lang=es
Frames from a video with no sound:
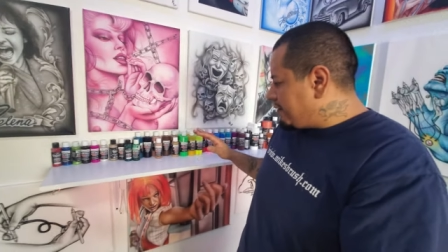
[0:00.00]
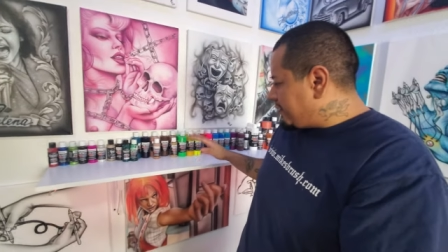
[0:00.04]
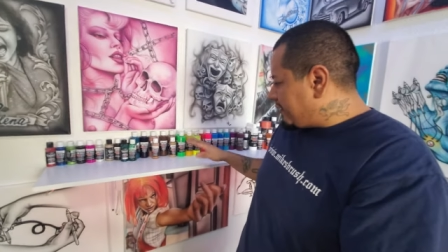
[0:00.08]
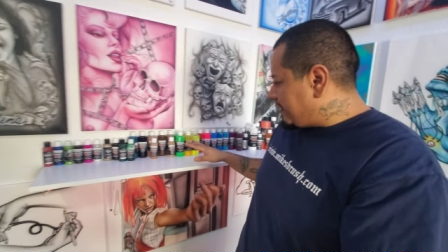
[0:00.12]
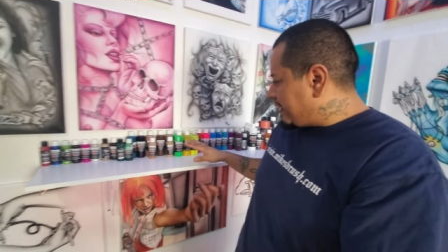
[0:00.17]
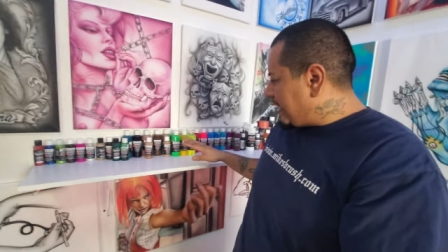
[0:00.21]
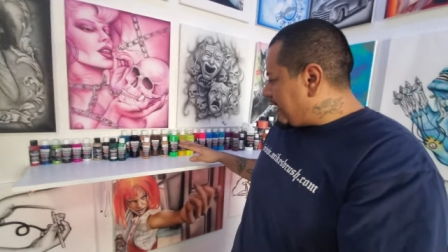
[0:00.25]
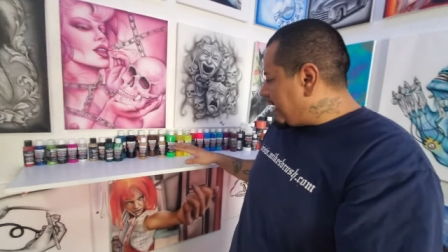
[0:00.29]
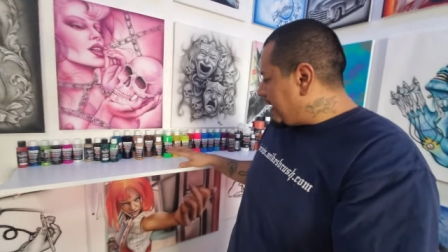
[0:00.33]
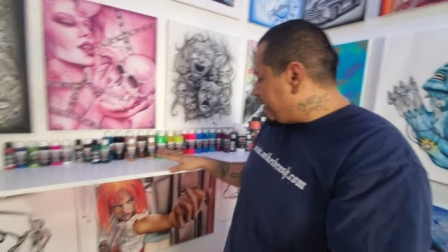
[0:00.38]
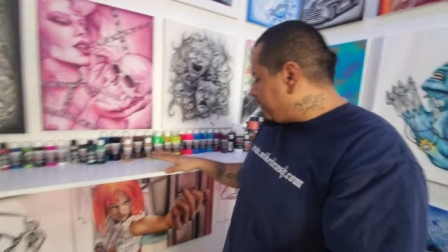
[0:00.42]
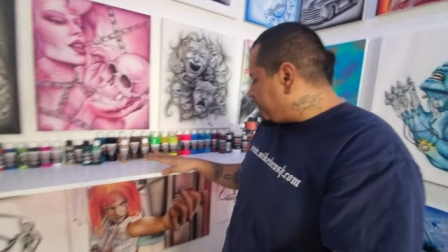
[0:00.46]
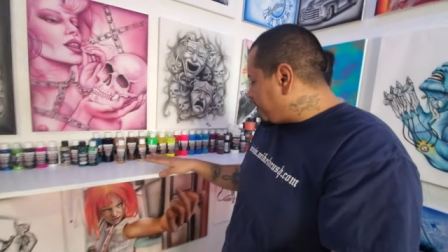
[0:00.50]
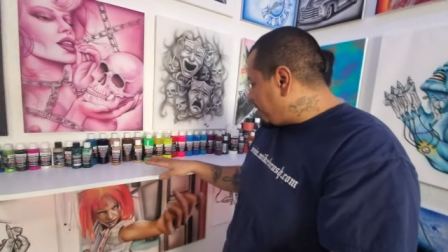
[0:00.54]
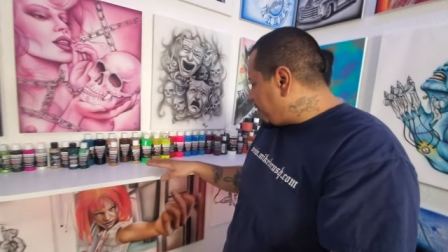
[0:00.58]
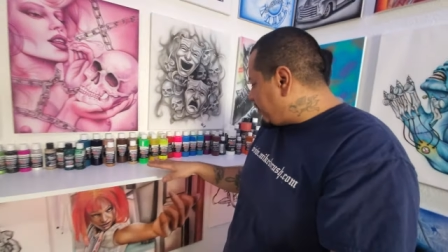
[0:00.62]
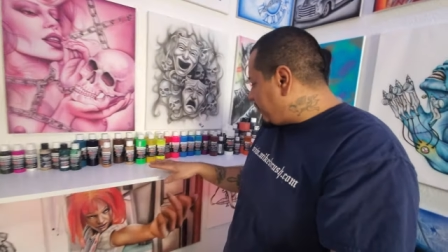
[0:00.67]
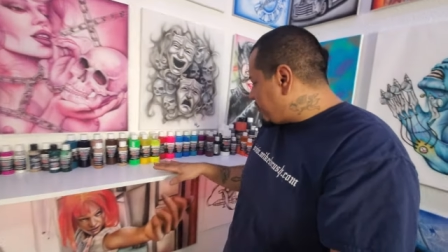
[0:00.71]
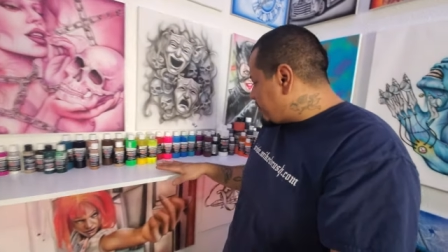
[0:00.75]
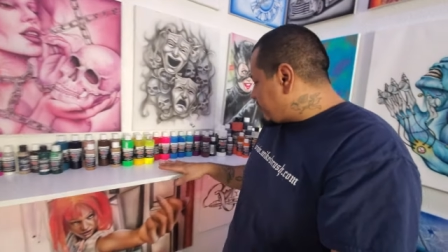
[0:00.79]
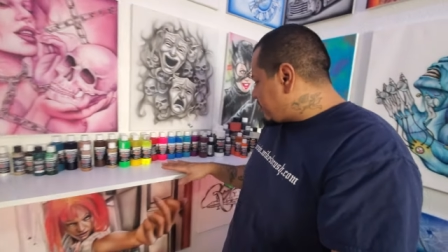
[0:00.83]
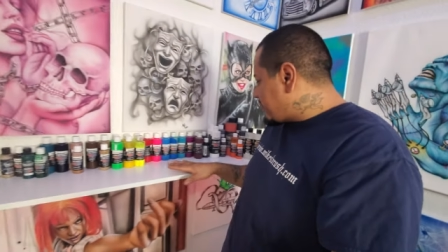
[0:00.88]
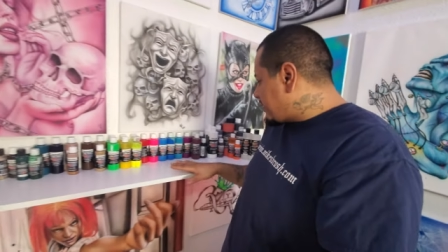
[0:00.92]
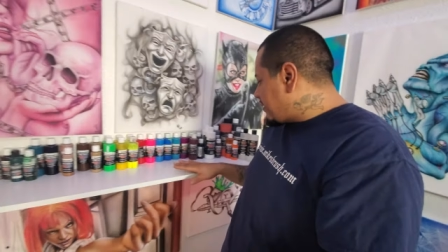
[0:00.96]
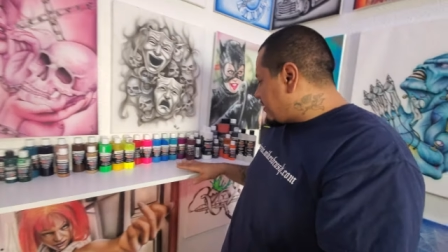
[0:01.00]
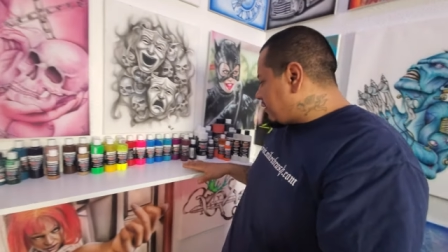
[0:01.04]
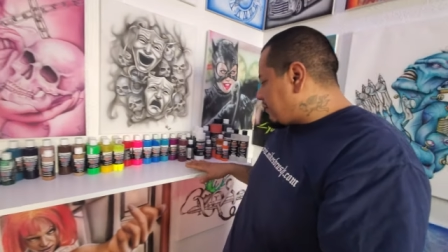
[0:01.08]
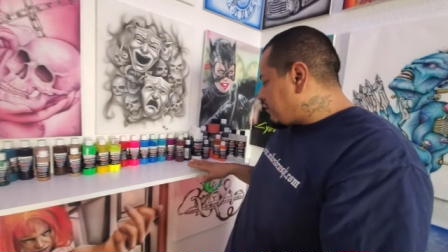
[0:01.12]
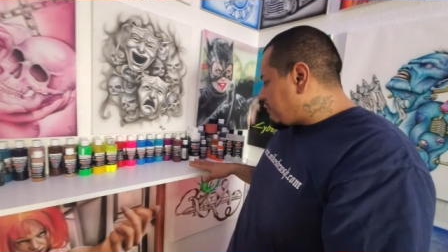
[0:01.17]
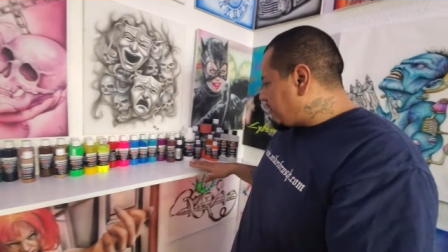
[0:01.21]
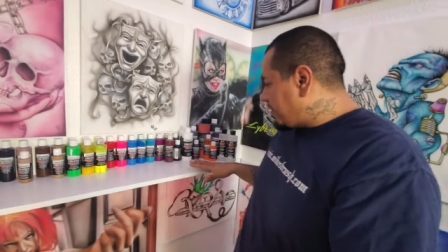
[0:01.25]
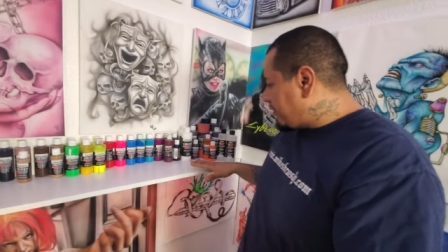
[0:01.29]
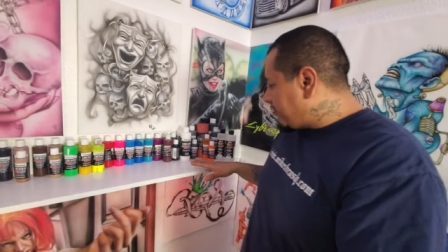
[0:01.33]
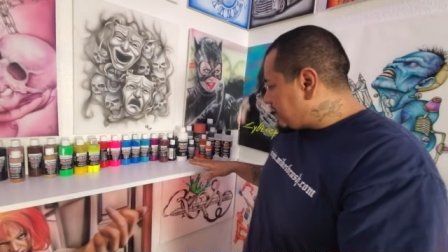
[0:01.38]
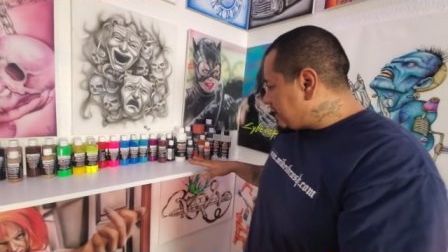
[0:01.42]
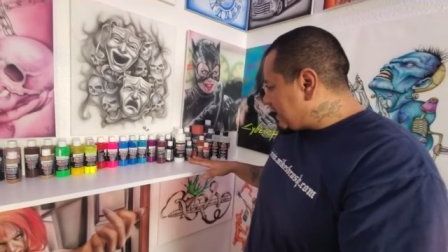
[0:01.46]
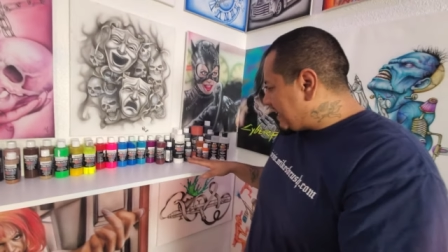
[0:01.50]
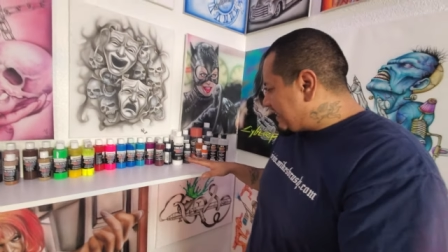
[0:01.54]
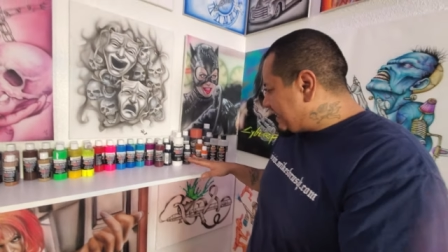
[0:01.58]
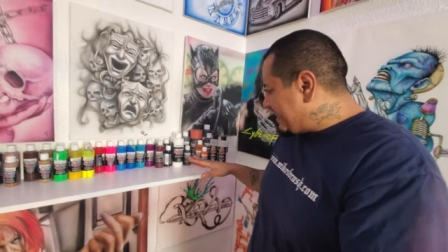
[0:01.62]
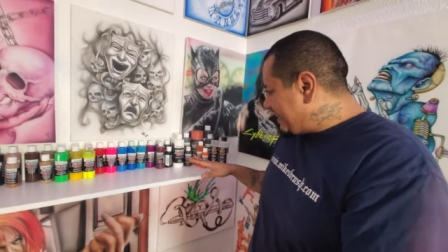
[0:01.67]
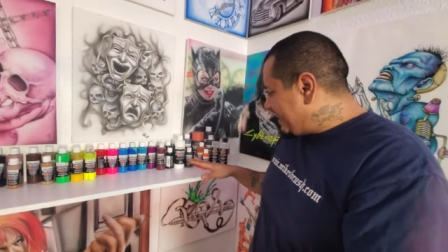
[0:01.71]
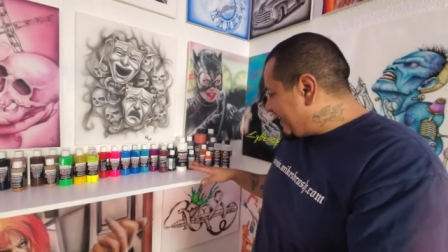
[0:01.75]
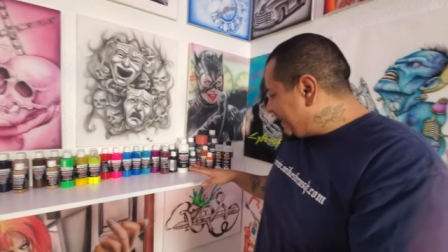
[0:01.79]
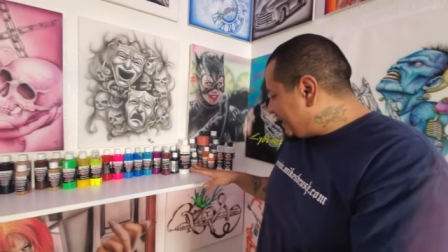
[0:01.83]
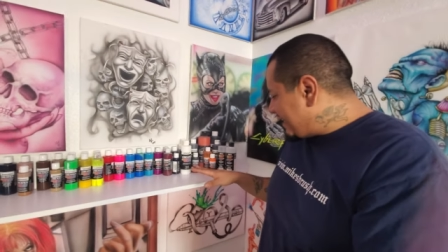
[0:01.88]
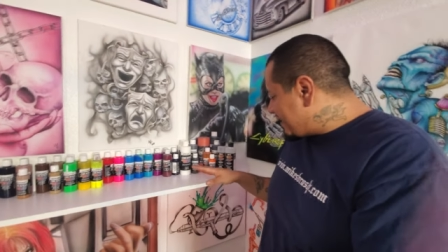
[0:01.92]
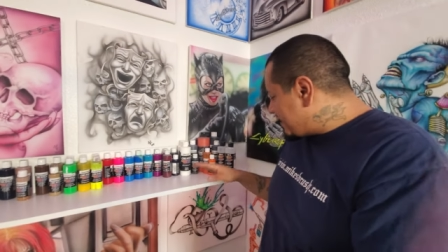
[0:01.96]
tienen todos, todas las
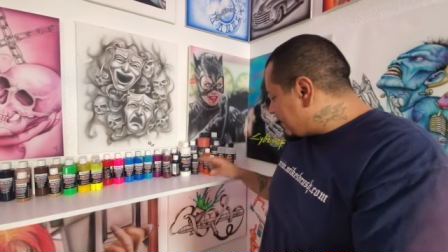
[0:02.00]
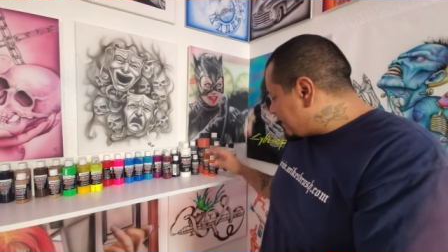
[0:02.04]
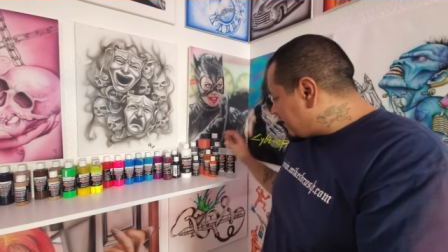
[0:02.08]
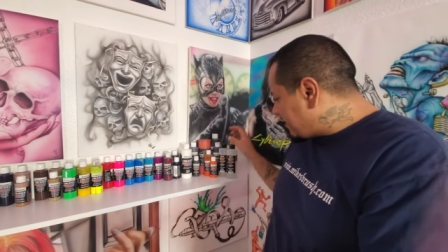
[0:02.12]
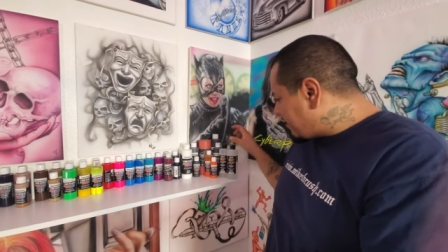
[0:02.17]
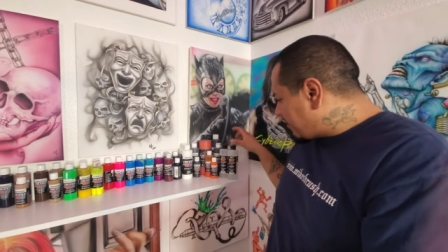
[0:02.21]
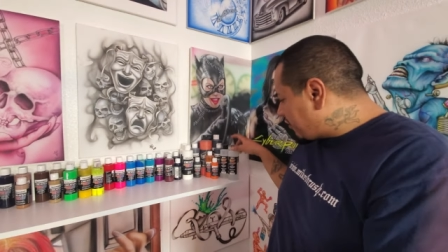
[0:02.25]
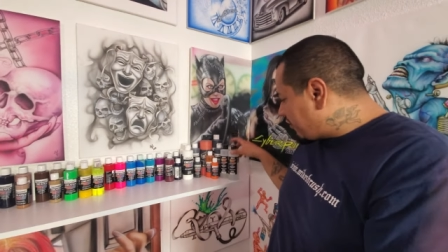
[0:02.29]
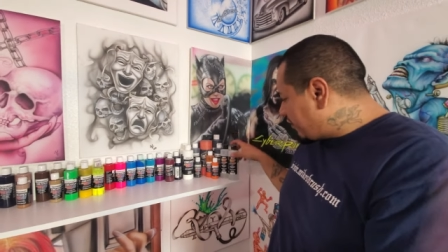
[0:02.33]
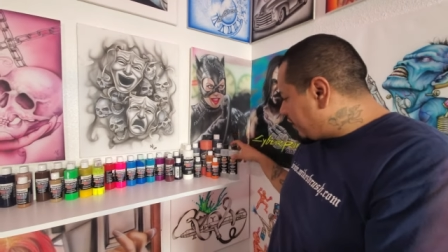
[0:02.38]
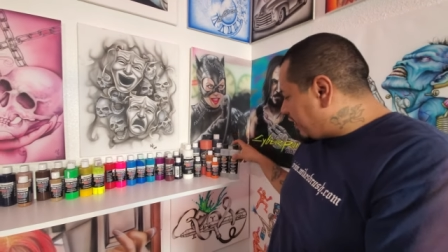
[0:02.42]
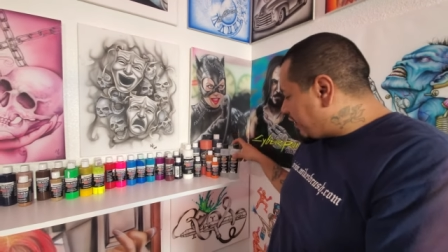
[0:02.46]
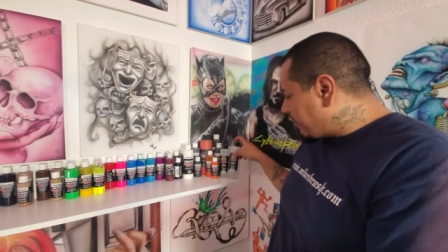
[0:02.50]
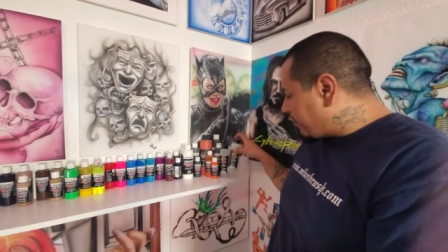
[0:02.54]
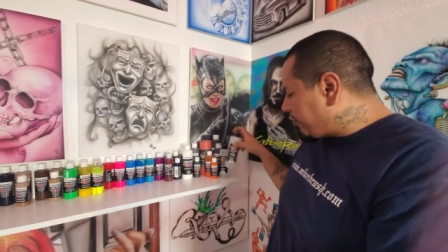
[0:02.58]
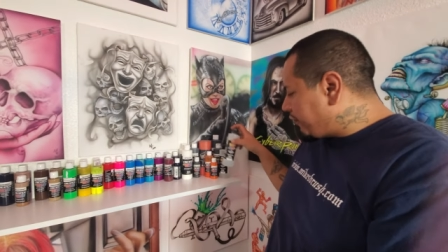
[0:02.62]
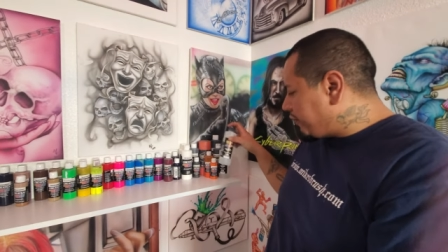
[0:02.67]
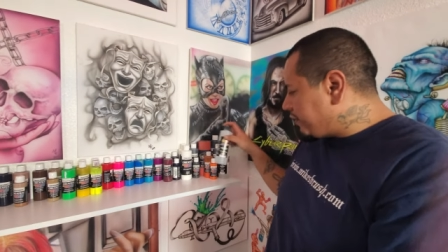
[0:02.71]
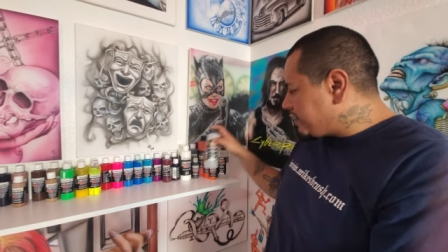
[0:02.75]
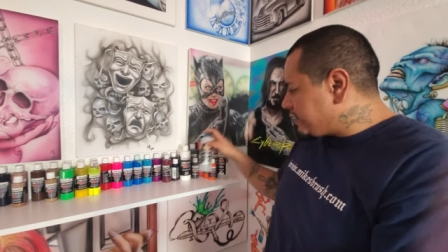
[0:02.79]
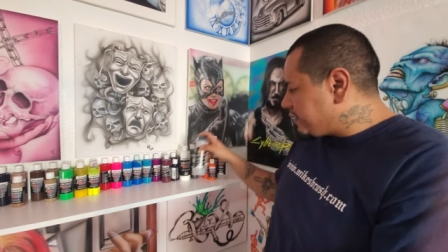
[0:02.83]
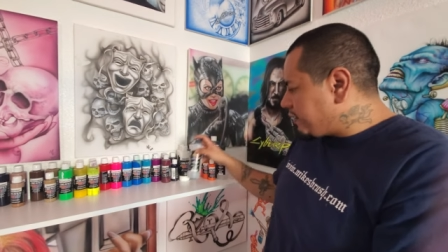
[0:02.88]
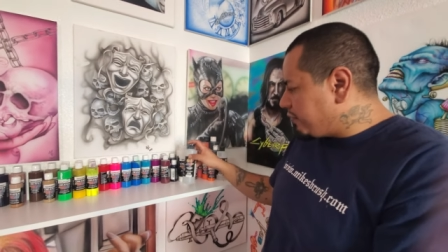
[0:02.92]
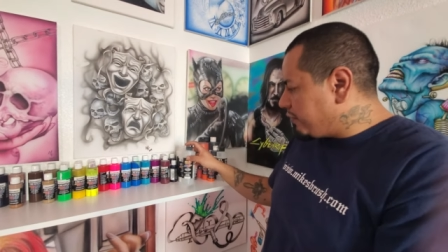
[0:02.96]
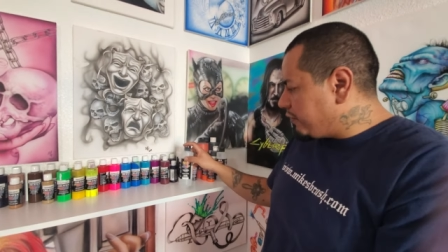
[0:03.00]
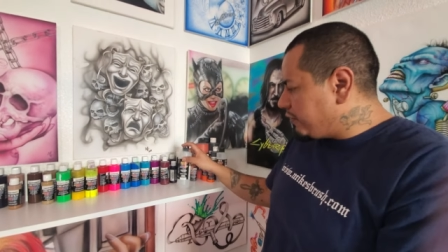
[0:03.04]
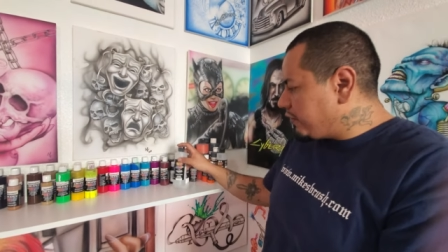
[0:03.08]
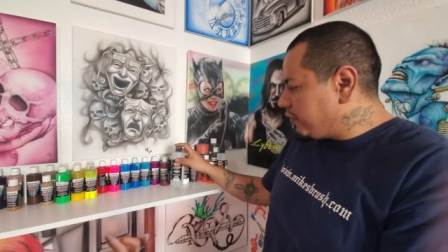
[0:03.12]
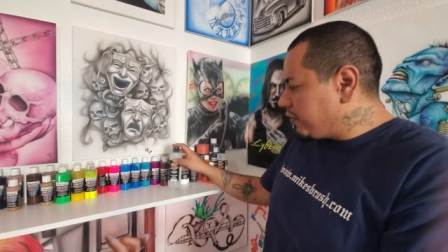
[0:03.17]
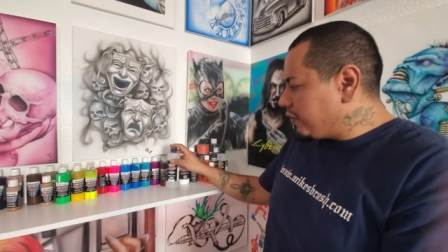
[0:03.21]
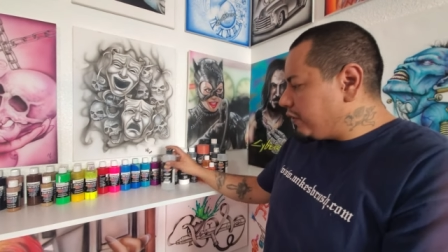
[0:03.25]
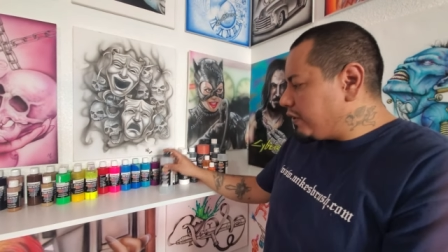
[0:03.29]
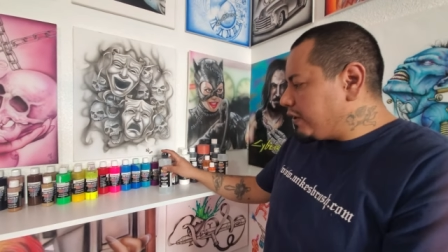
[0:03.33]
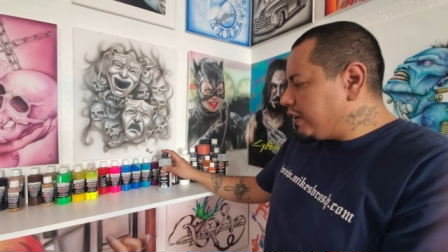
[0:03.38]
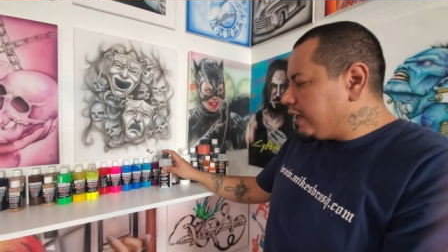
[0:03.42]
líneas con el rodecedor,